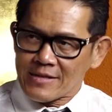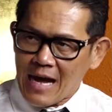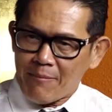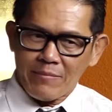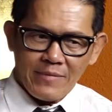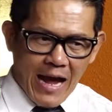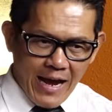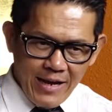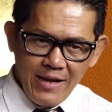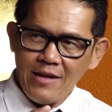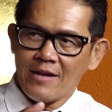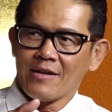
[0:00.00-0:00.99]
tâm,
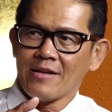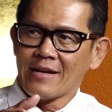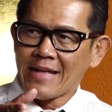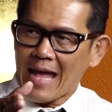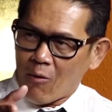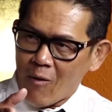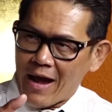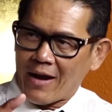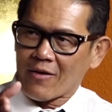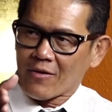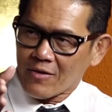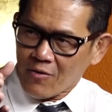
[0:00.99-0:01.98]
thấy nhà Quàn
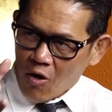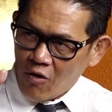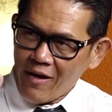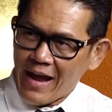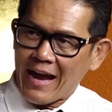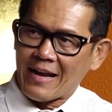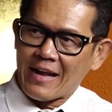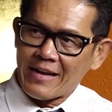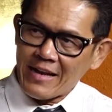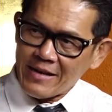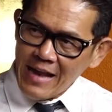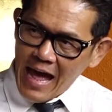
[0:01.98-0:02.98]
rõ ràng là
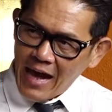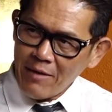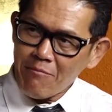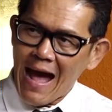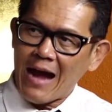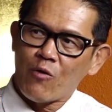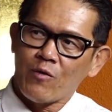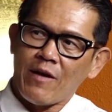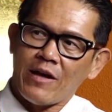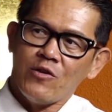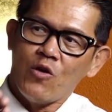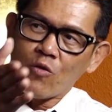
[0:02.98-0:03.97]
để ba của quý
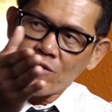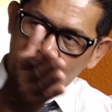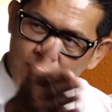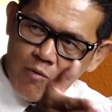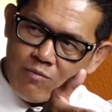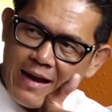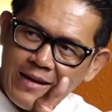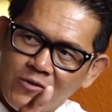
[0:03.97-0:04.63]
vị vô trong phòng lạnh